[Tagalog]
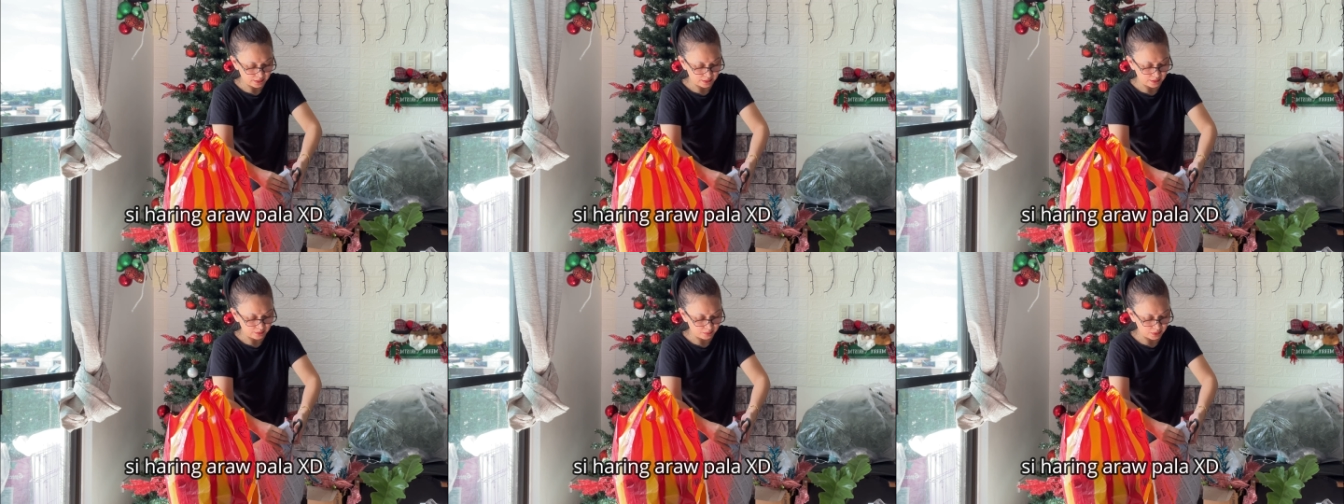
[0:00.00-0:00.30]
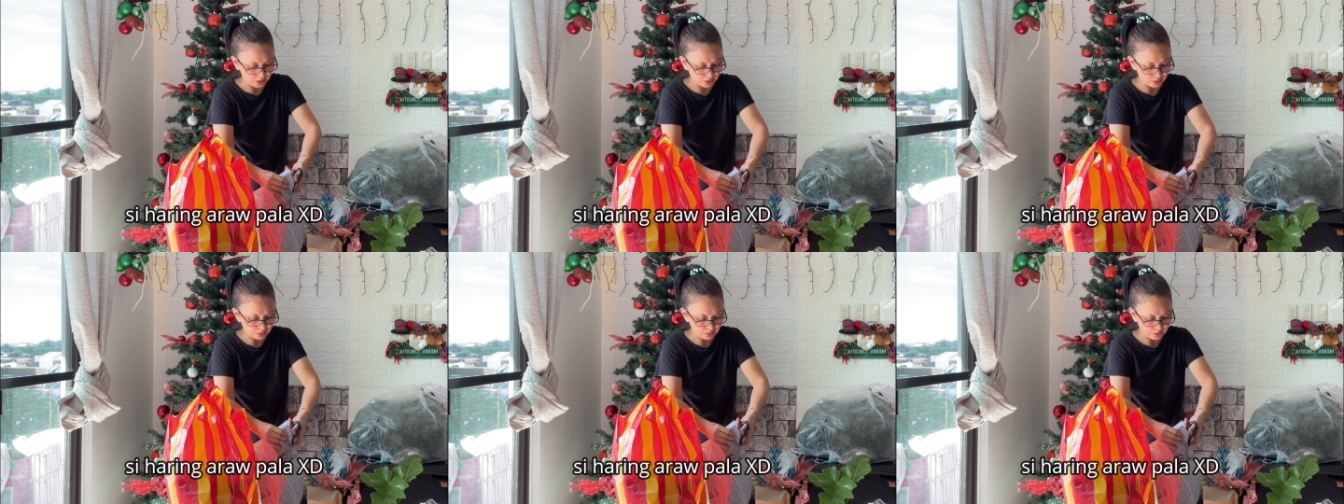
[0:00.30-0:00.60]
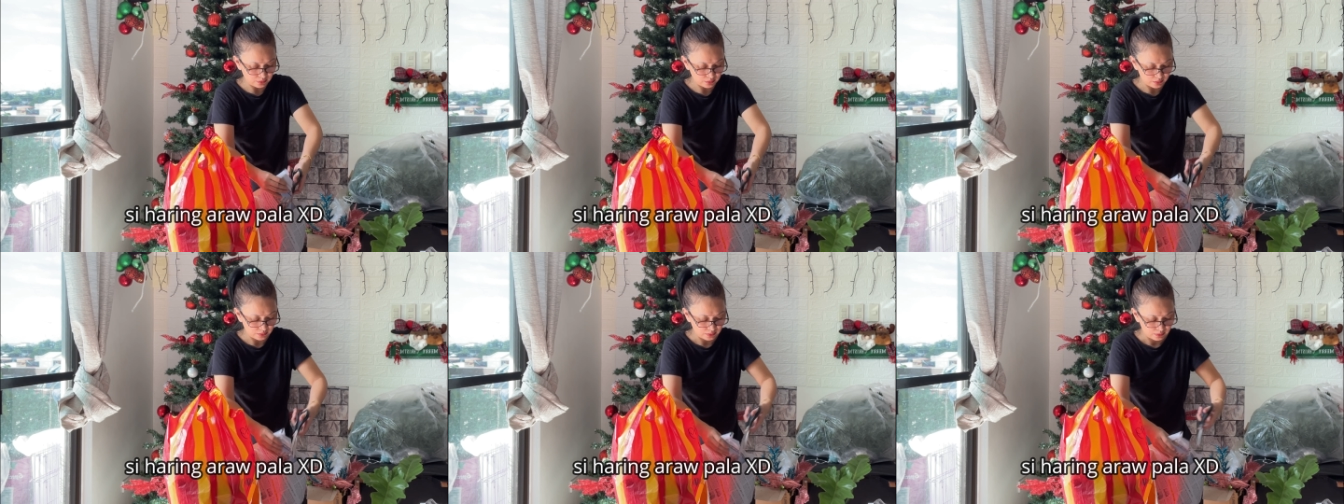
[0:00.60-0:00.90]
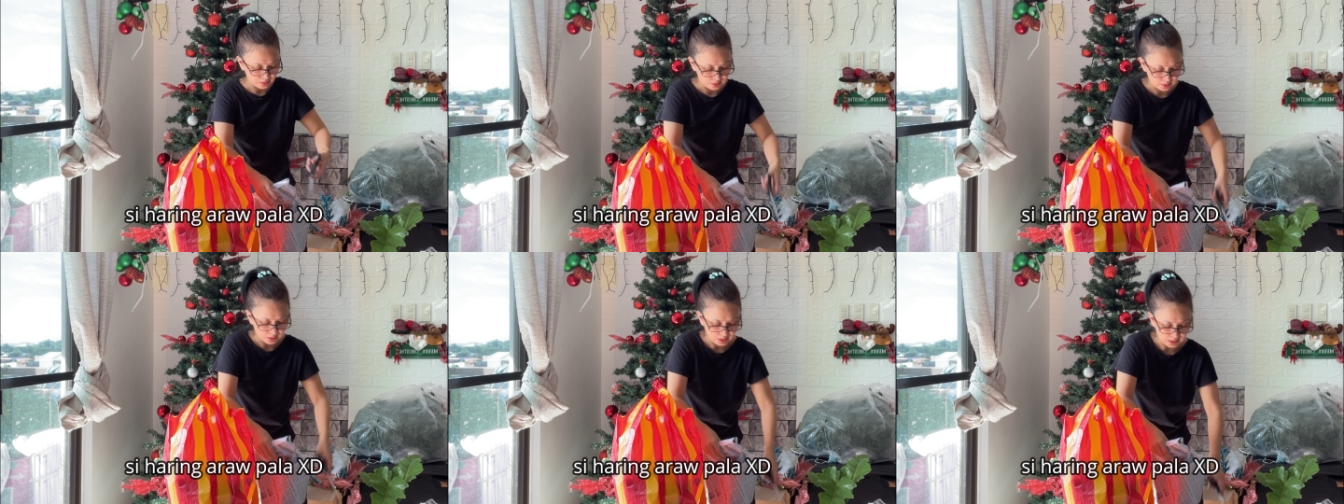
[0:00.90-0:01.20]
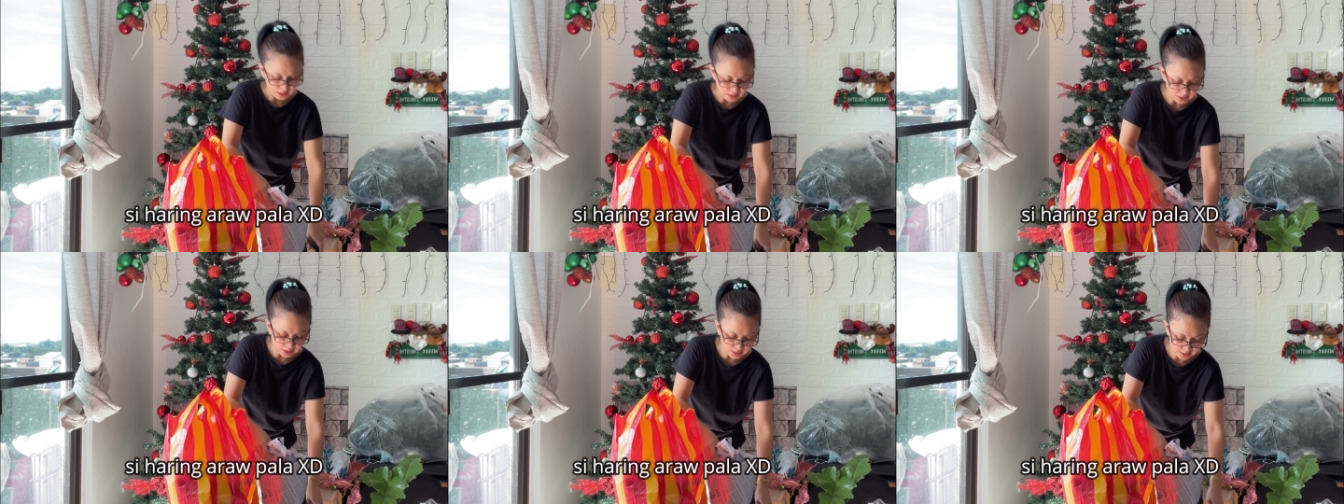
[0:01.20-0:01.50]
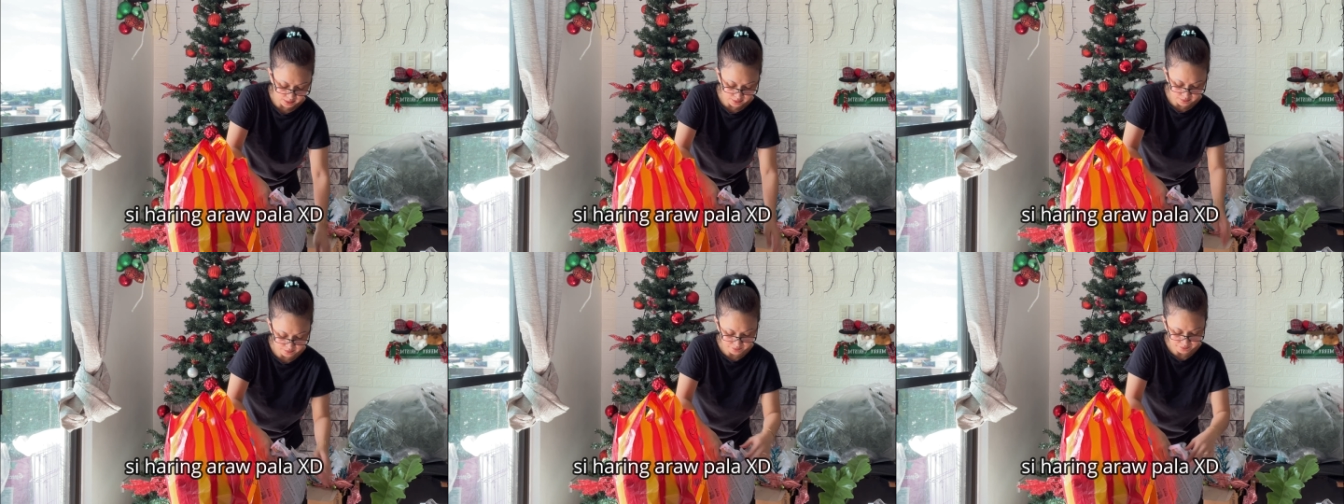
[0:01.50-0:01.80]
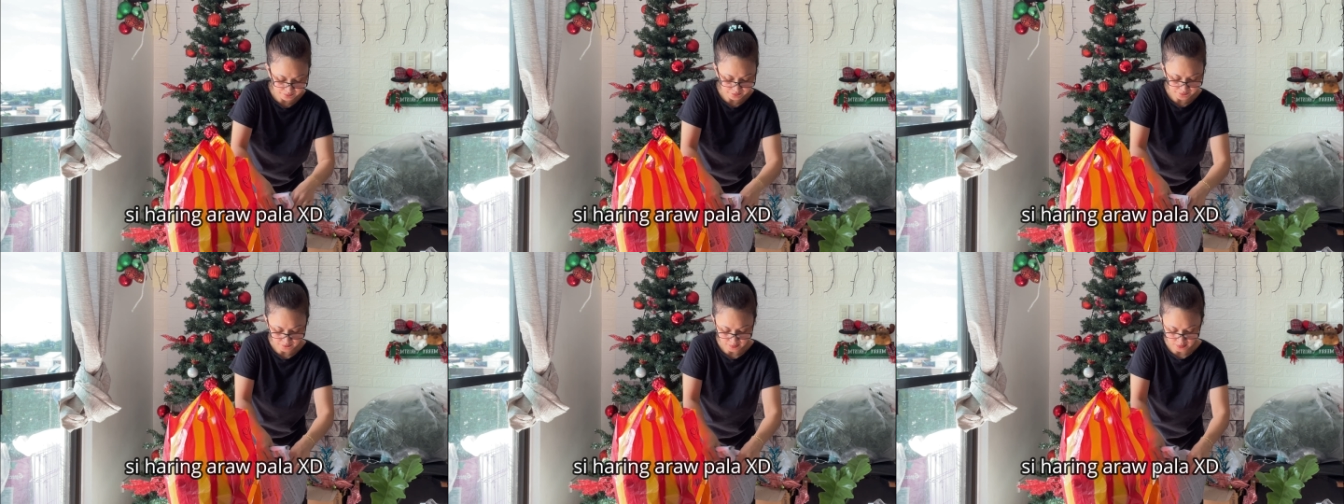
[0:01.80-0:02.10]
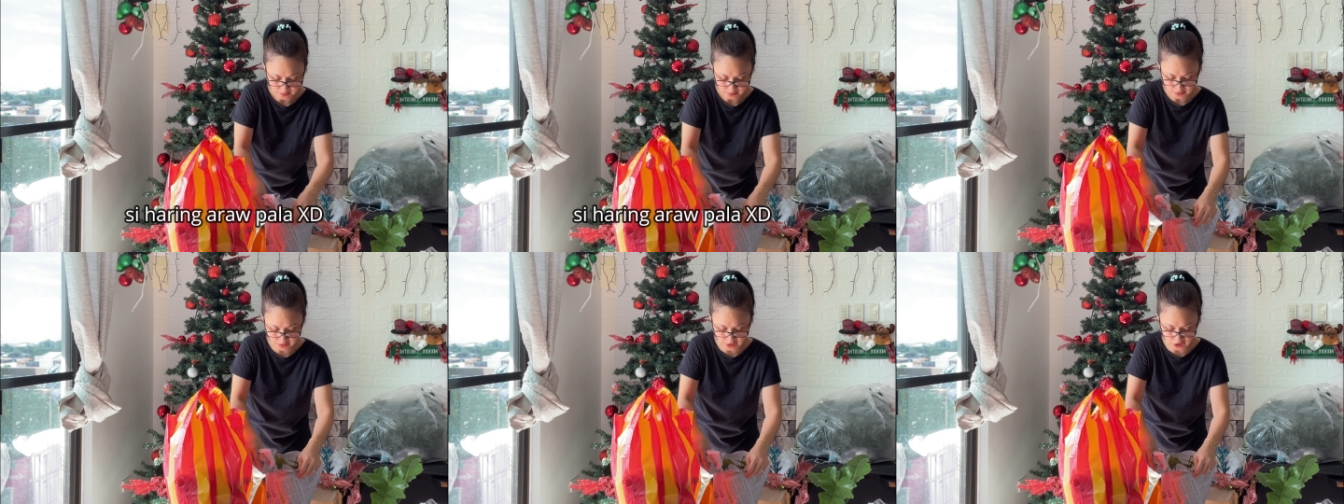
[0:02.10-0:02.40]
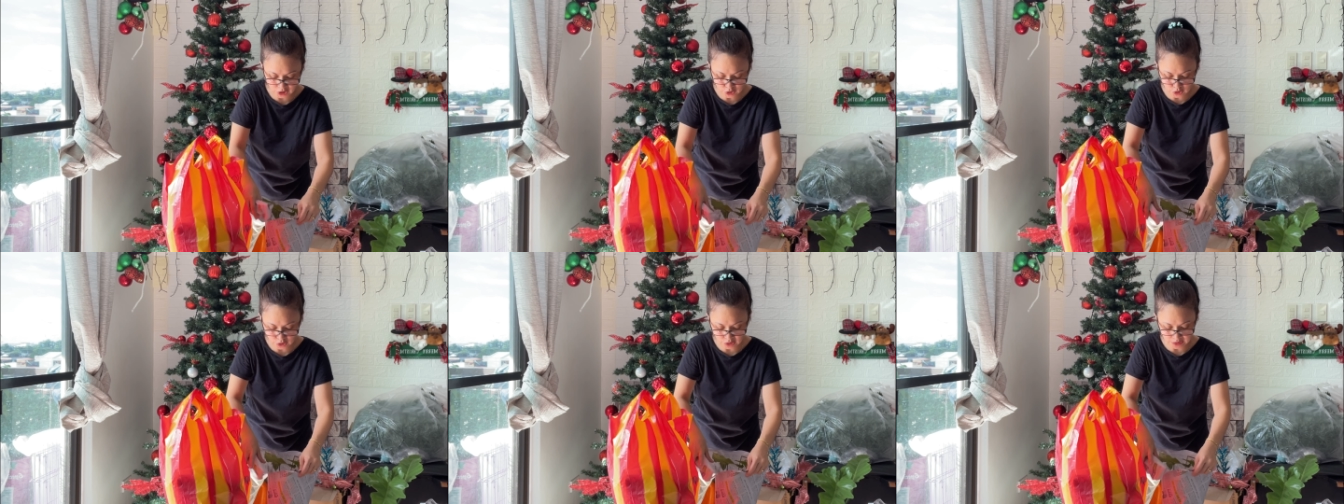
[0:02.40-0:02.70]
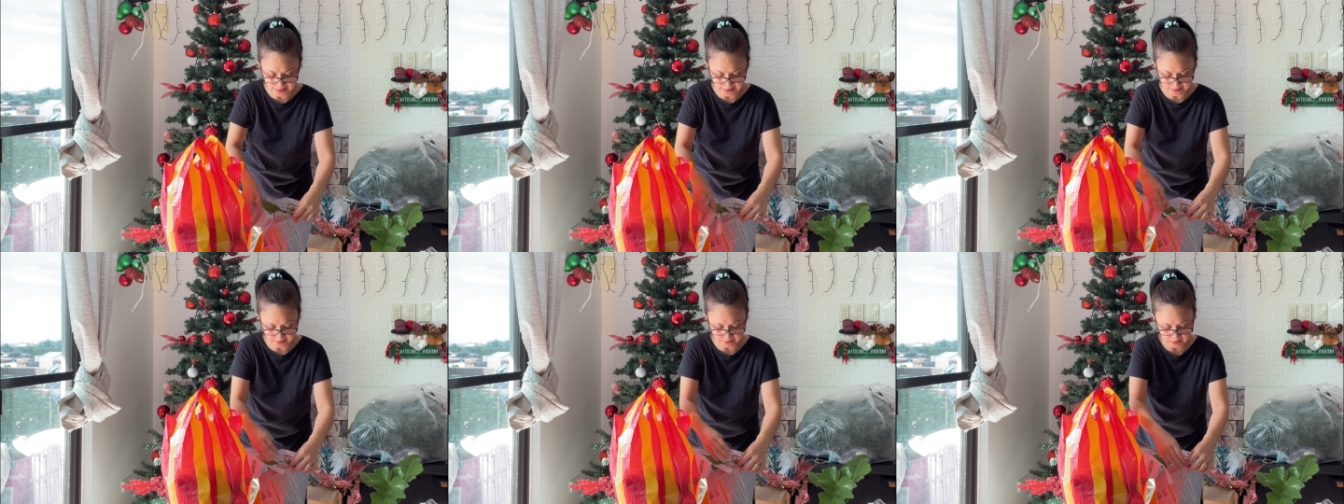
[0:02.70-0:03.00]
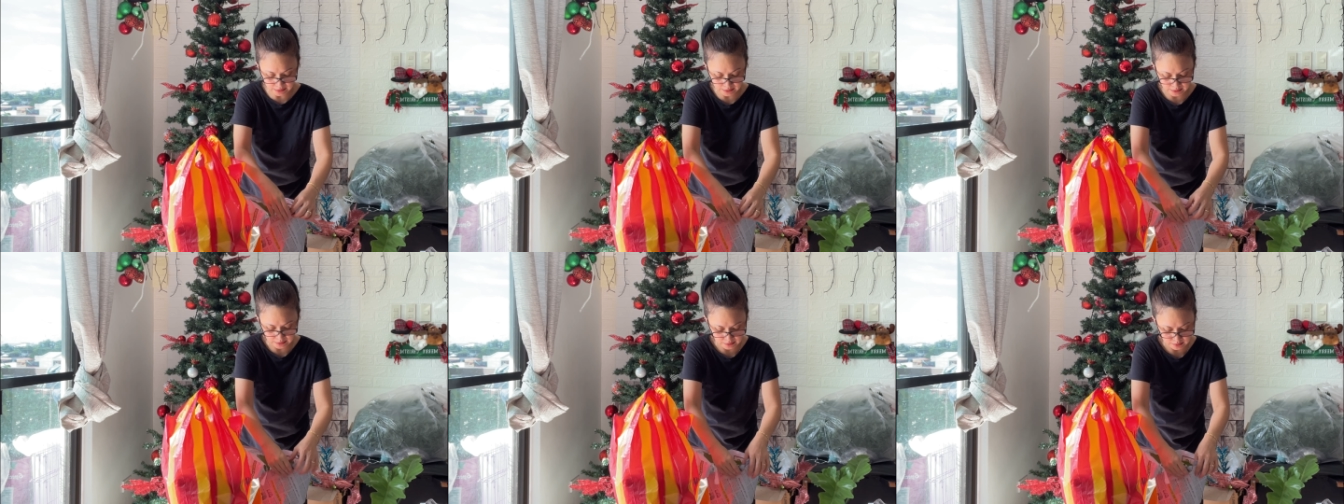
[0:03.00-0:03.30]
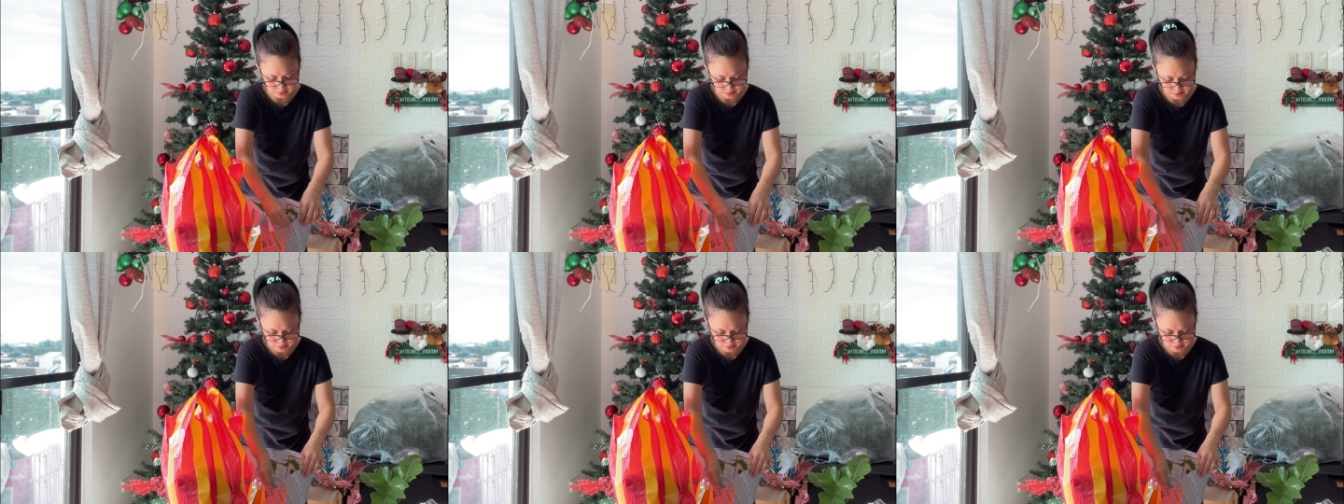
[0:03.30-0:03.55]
Ano ba yun? Um, nature lighting.